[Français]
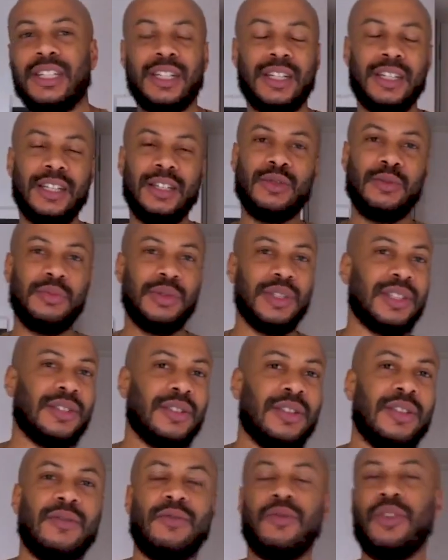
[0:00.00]
créer ton
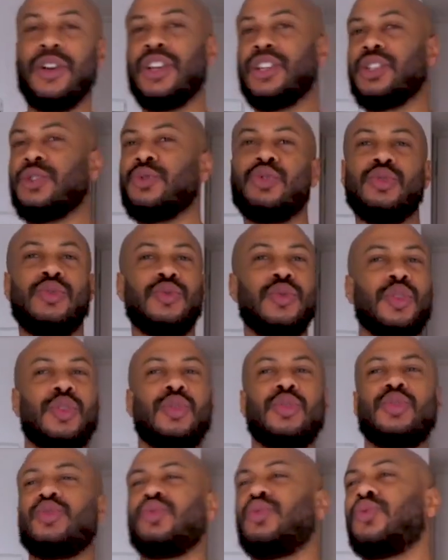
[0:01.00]
business en voyager où tu veux,
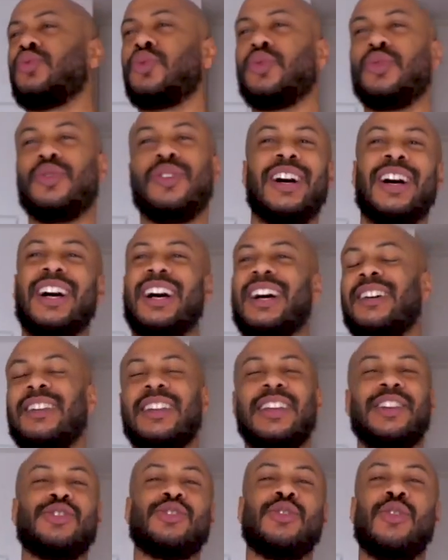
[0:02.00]
quand tu veux. Ah,
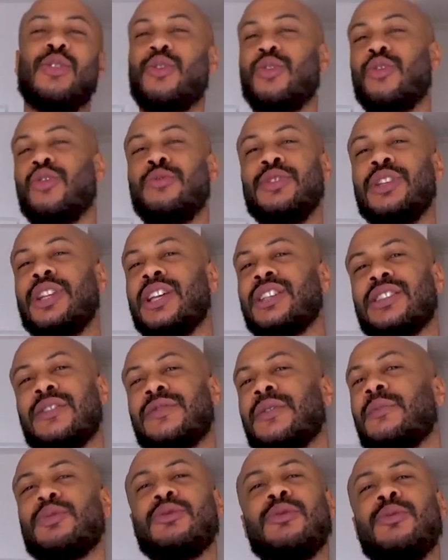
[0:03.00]
là je suis en Colombie, là
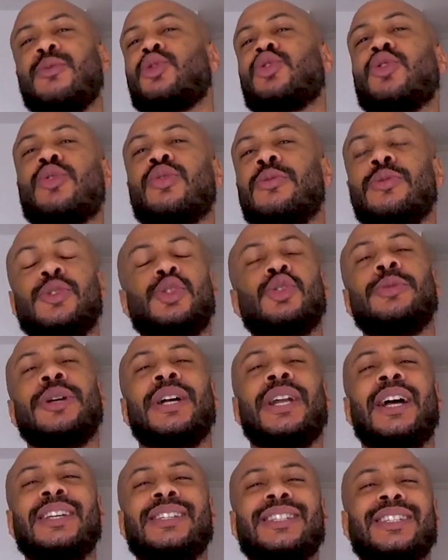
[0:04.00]
ça fait un petit moment je suis en Colombie, je suis
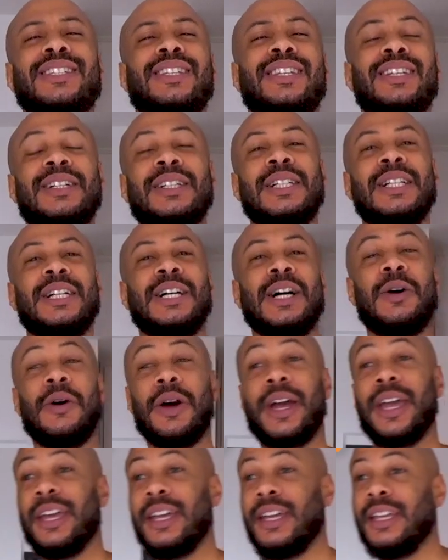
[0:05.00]
bien là ici.
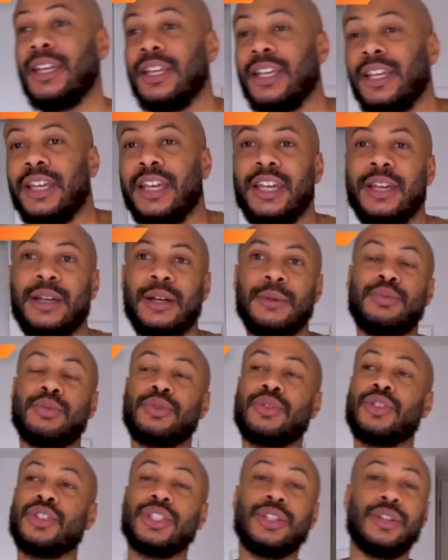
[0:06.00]
Ok Et
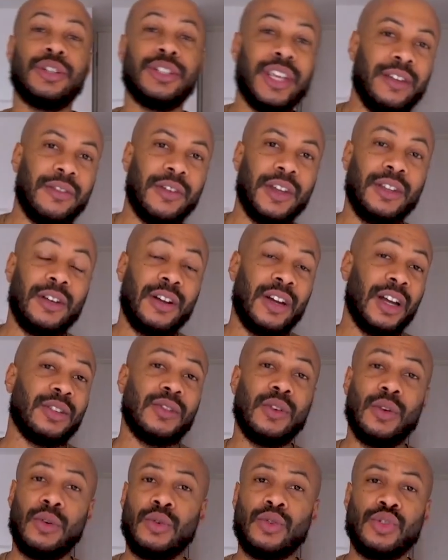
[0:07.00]
pourtant j'ai grandi à Évry dans
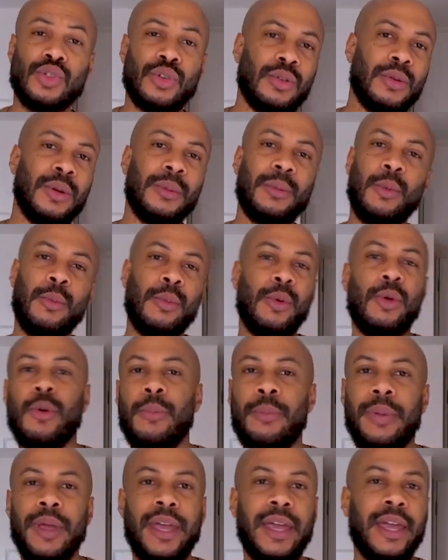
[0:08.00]
91, j'ai redoublé mon
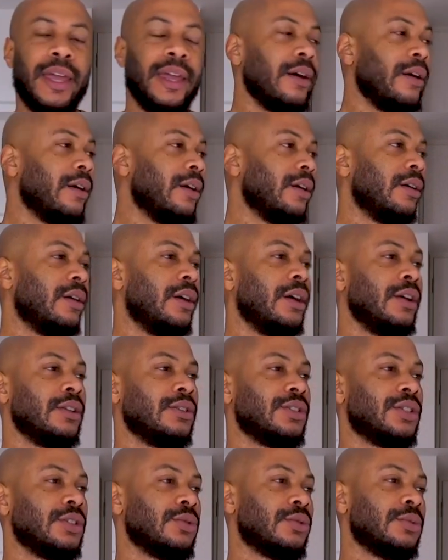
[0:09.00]
BEP, euh,
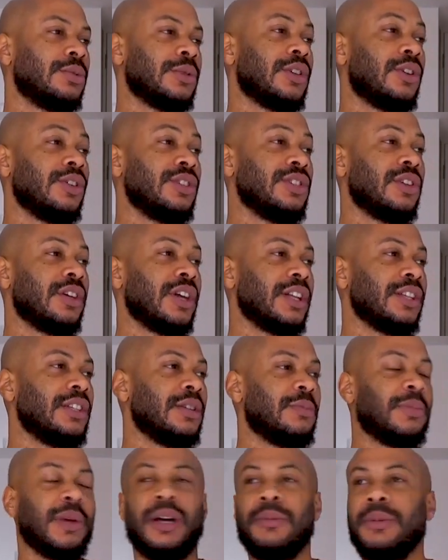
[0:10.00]
j'ai grandi dans le quartier
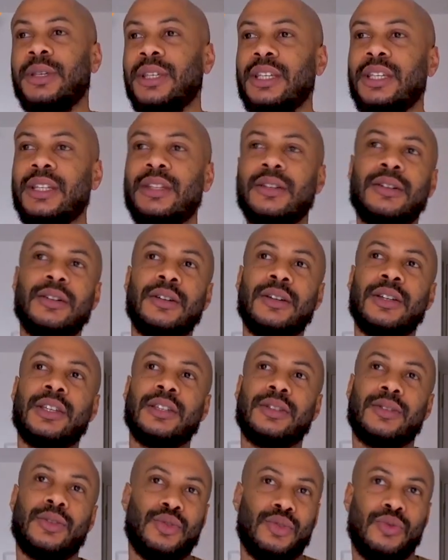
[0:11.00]
des pyramides. Euh,
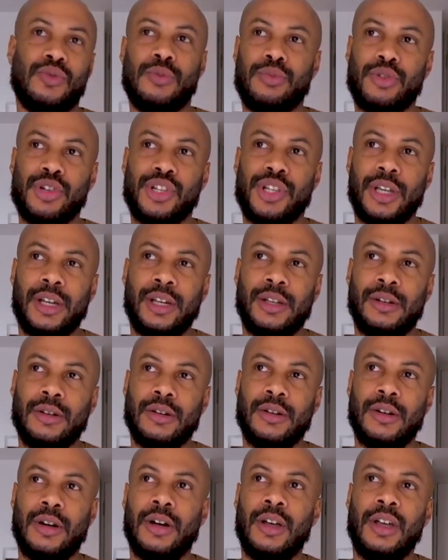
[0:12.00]
qu'est-ce que tu veux pour chialer
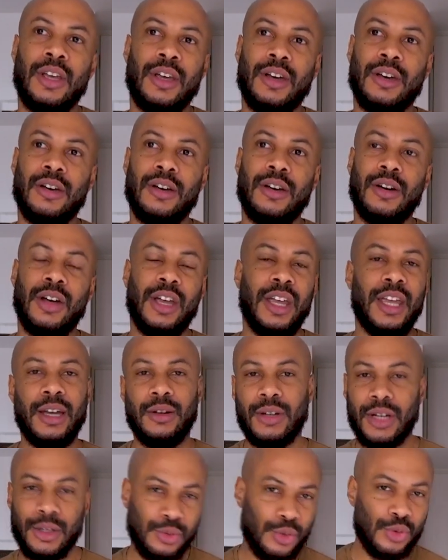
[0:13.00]
encore euh,
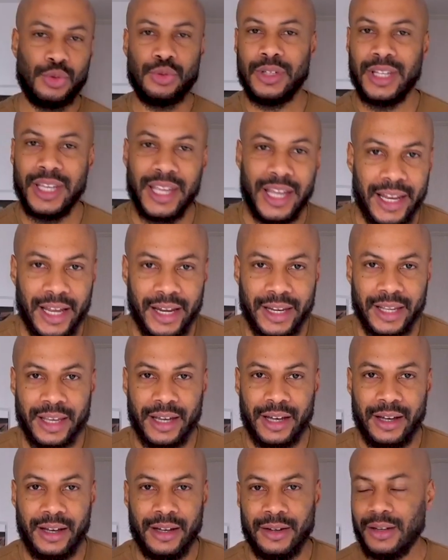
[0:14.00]
Et on a tous eu des galères les
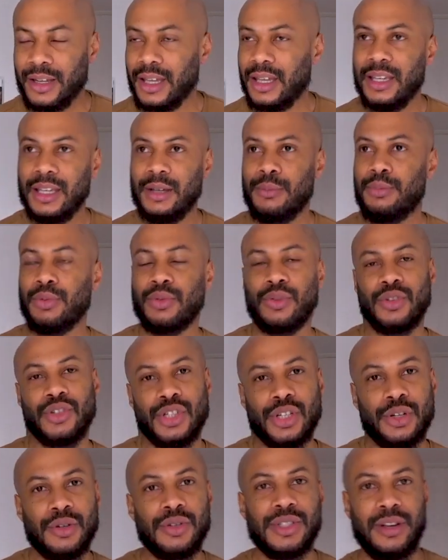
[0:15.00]
gars. Ok Et pourtant
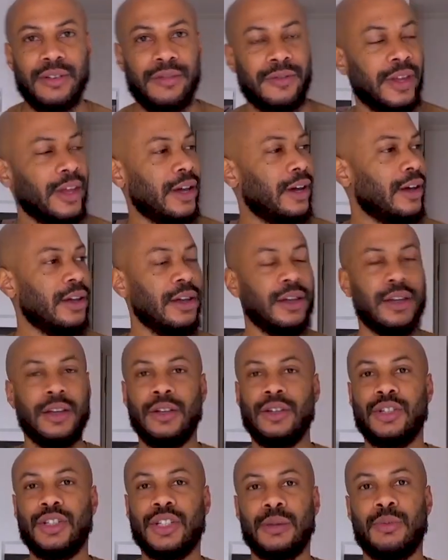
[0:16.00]
j'ai réussi le faire.
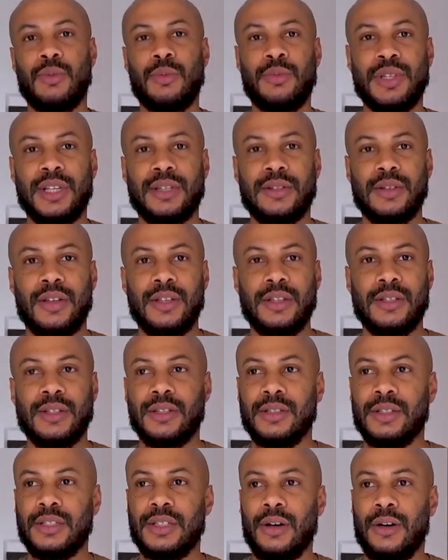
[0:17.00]
J'ai créé mon business en ligne,
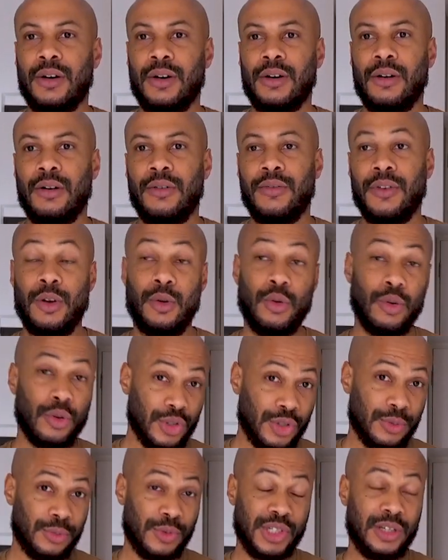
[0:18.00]
c'était en... enfin le
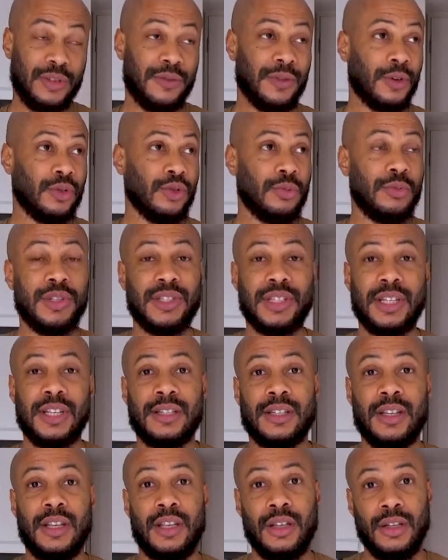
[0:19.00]
lancement, je l'ai fait en
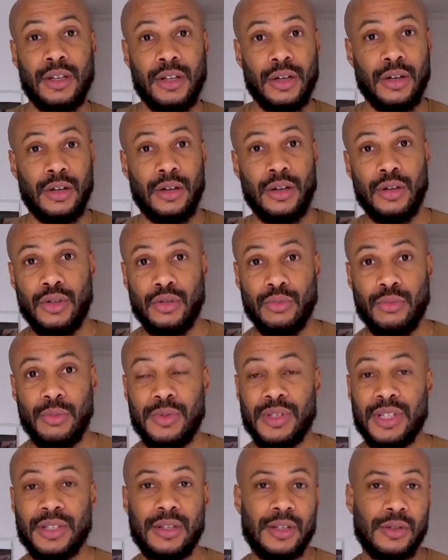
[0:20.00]
2016 euh, de mon
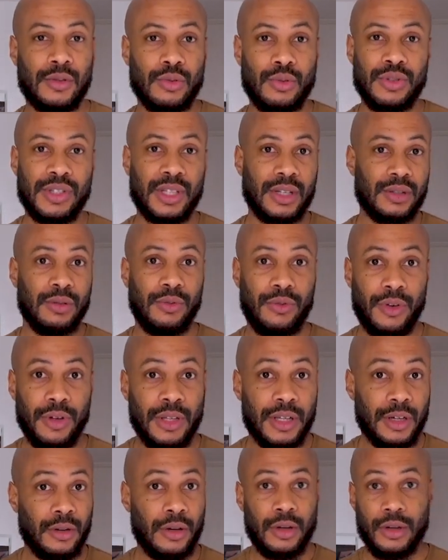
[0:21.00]
business en ligne sur le
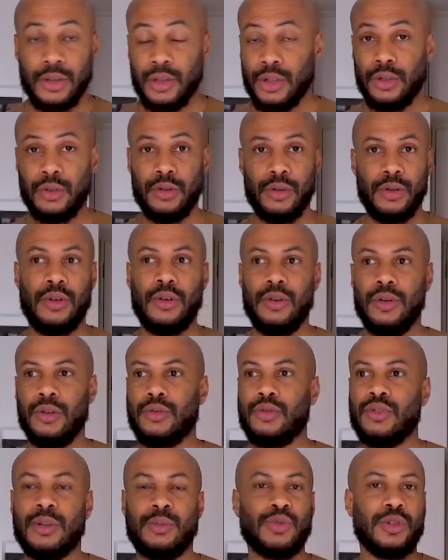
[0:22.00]
saxophone, d'accord euh,
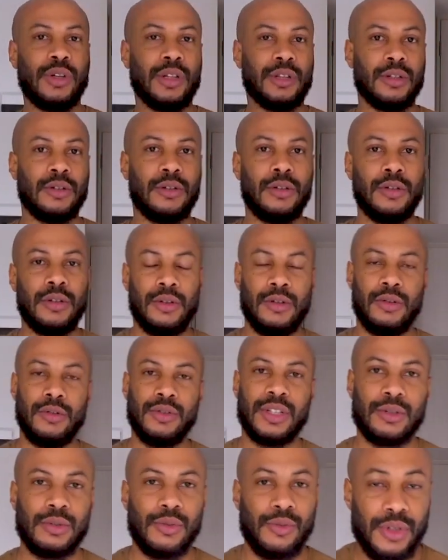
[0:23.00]
Tu tapes Jonathan, le
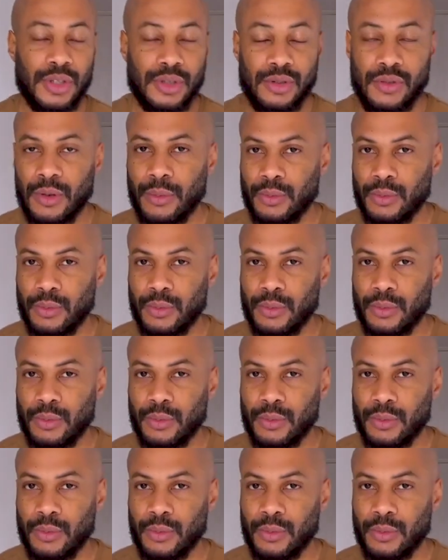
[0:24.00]
saxophoniste, tu vas